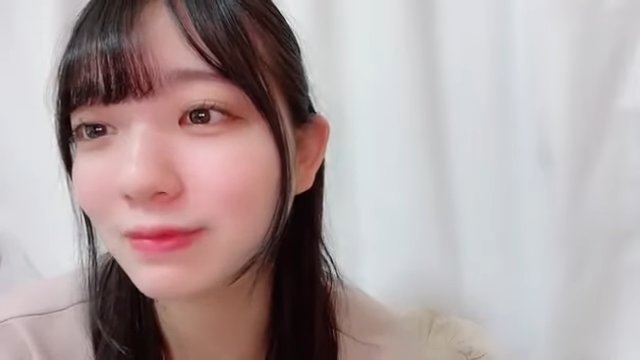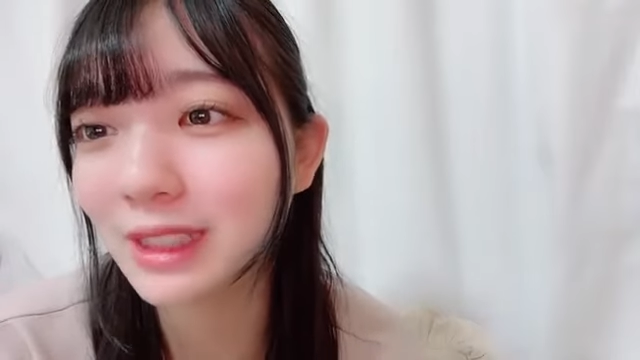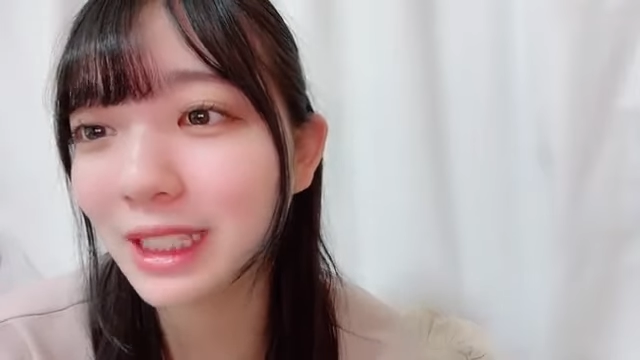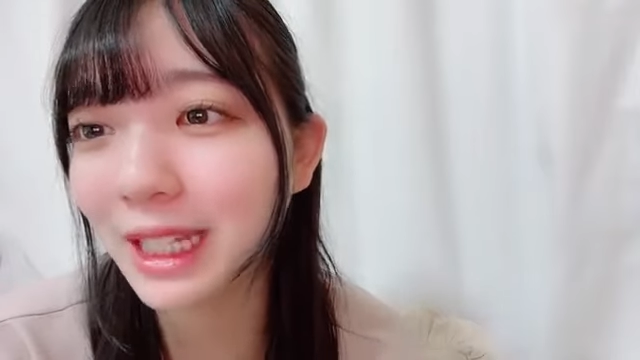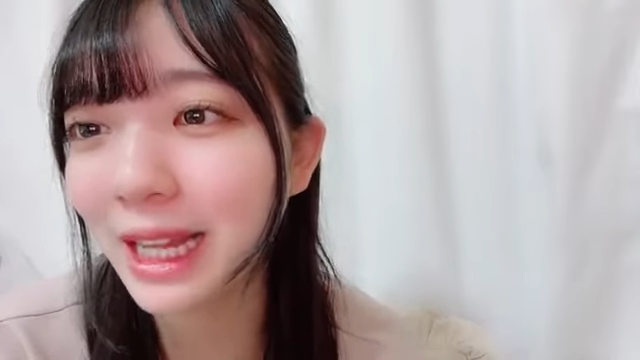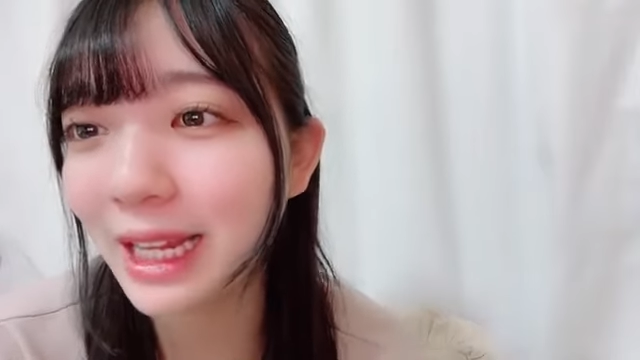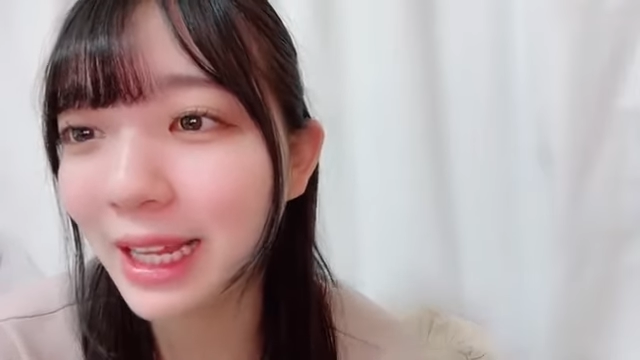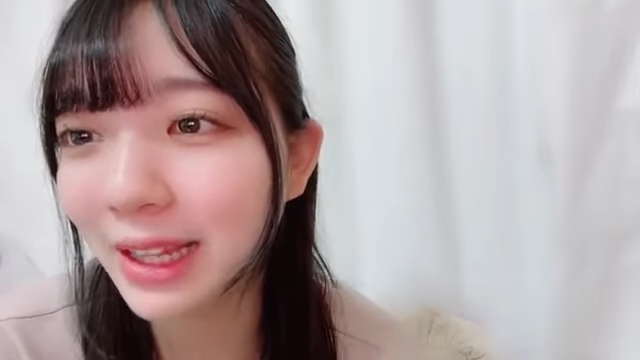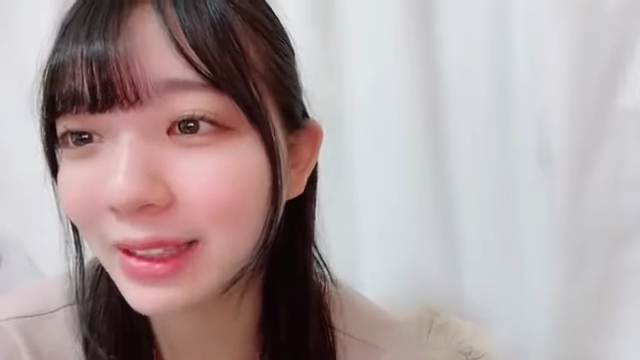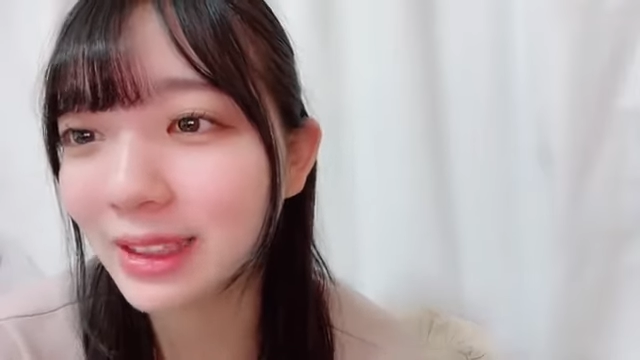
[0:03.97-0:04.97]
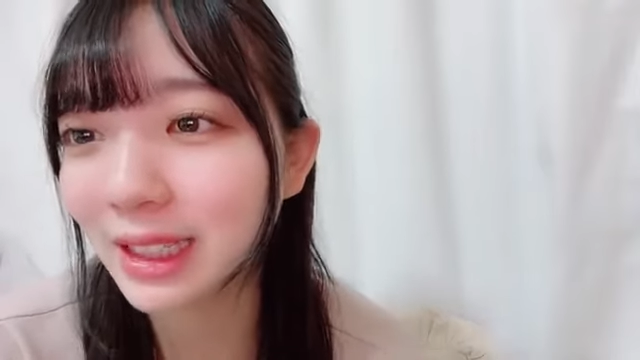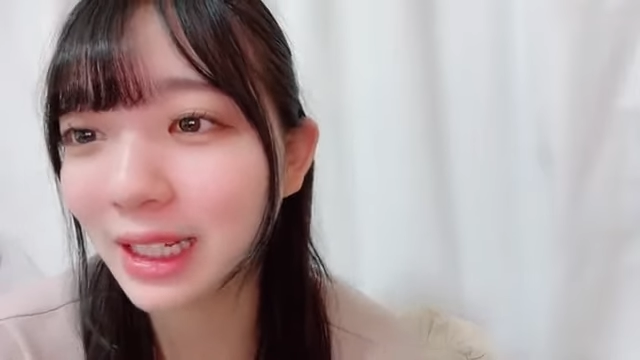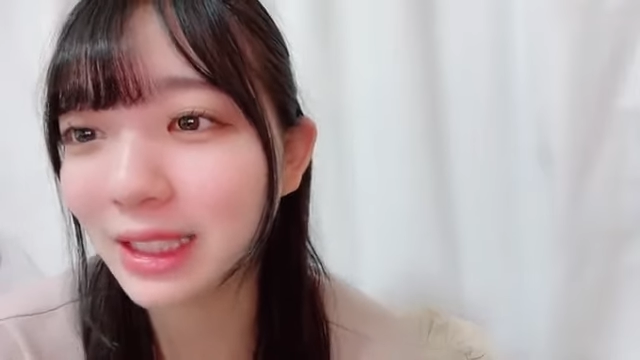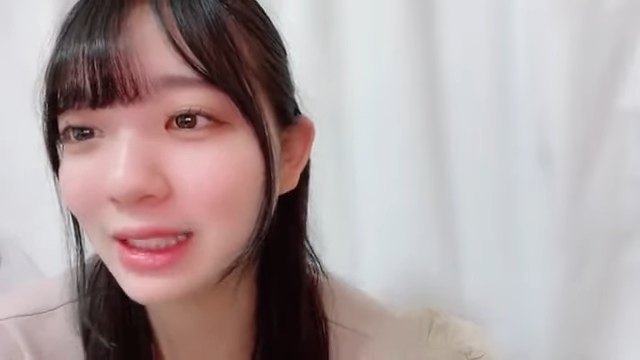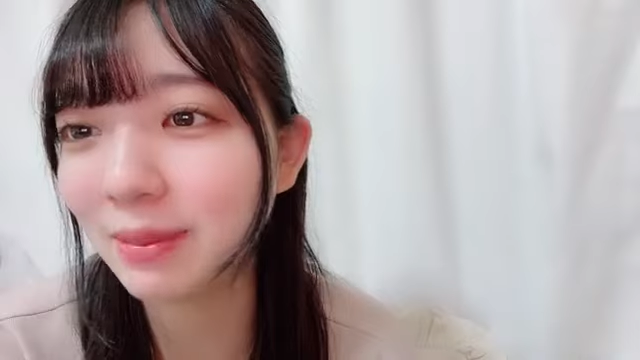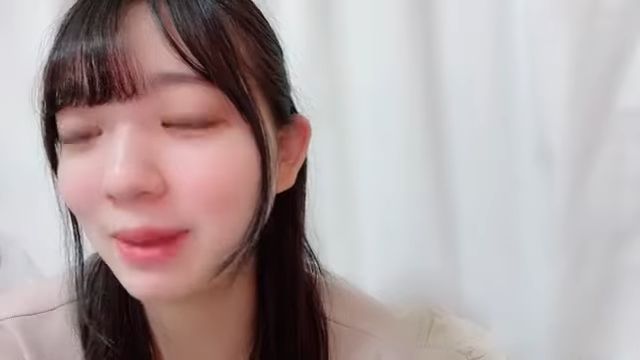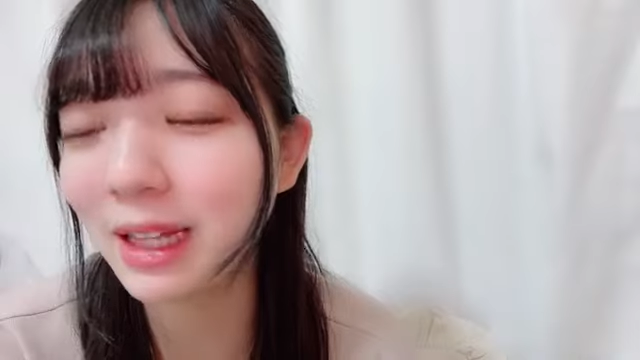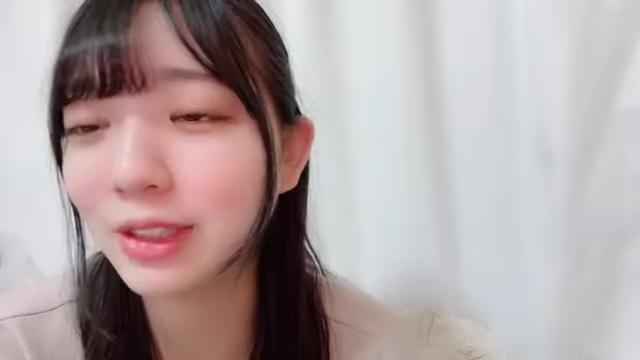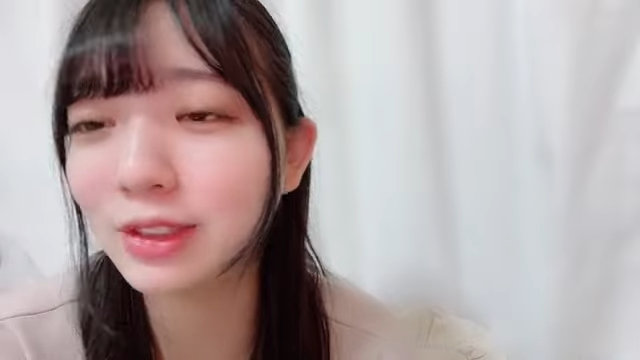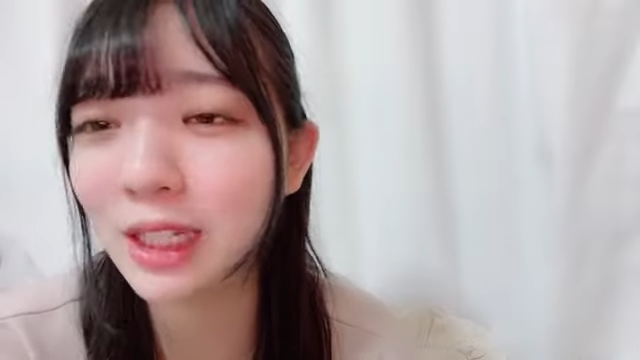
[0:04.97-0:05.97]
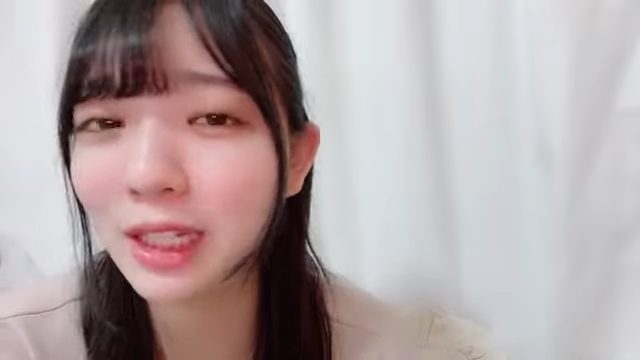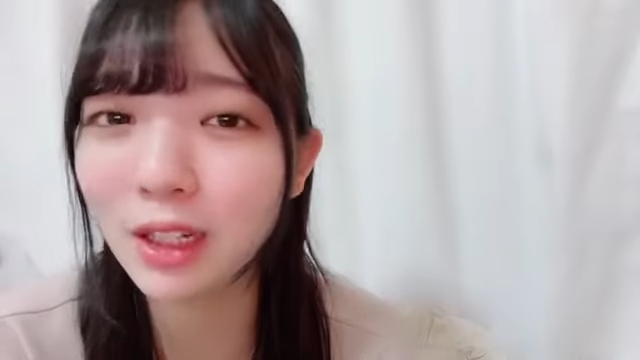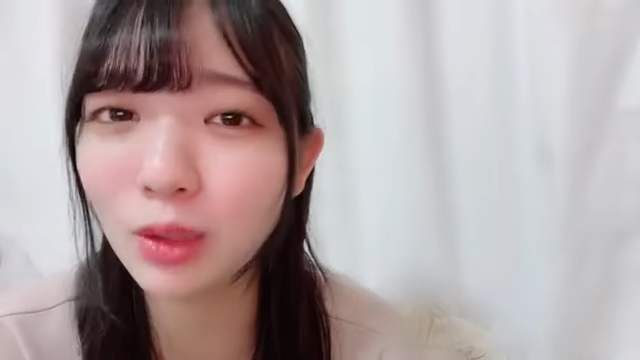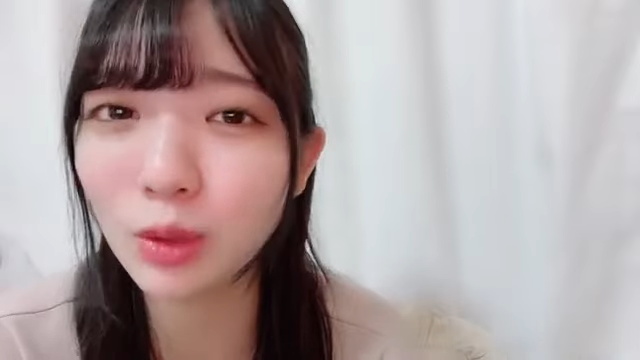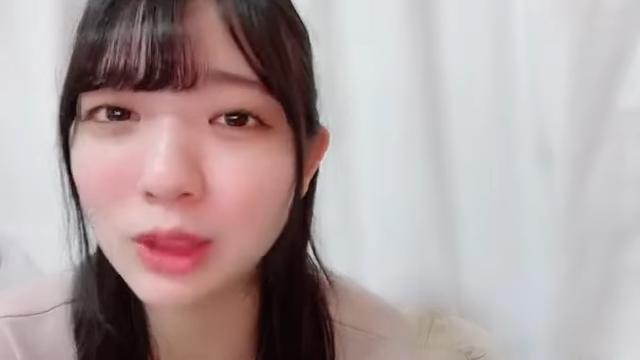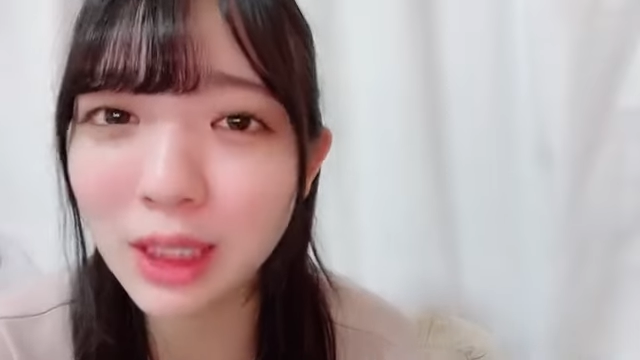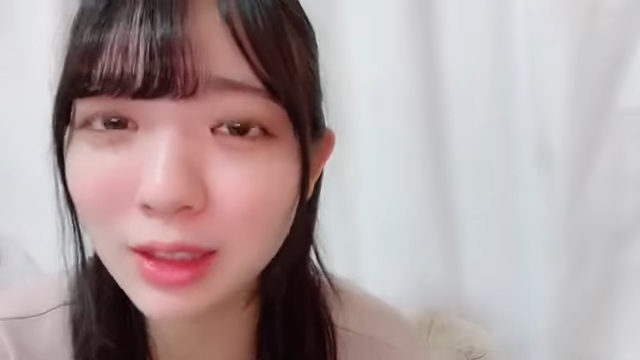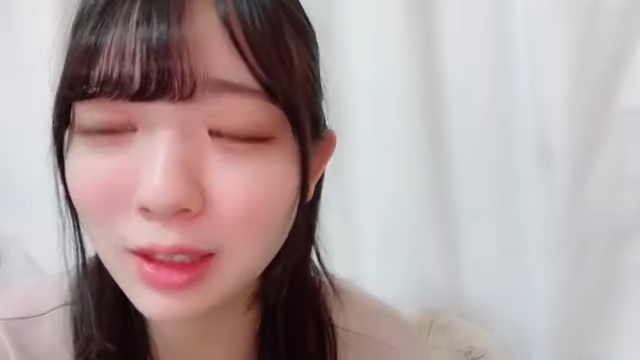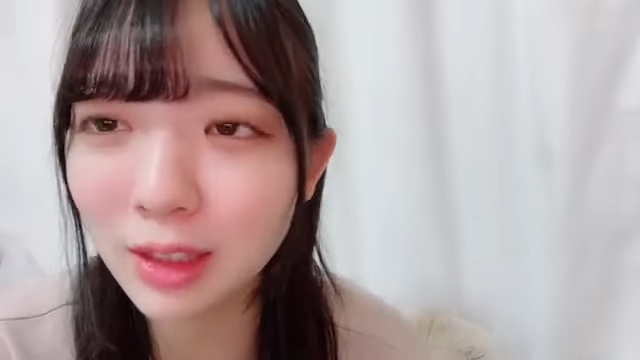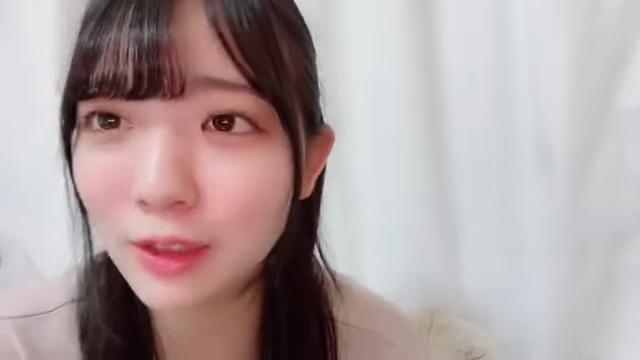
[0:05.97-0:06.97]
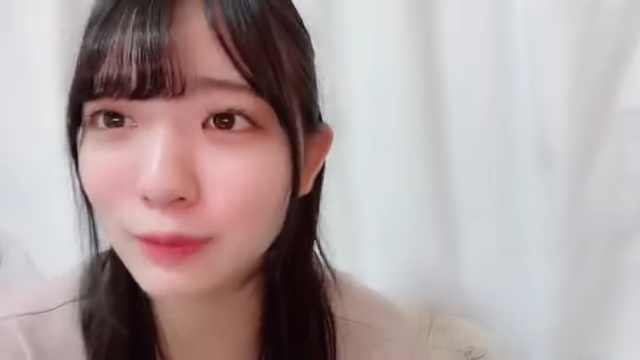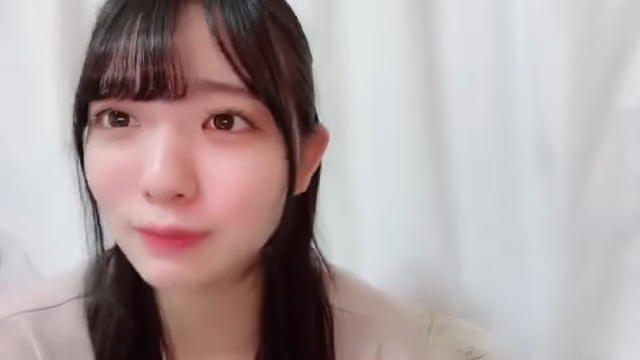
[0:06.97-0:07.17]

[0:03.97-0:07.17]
お疲れお疲れ様ゆうさんありがとうさっきよ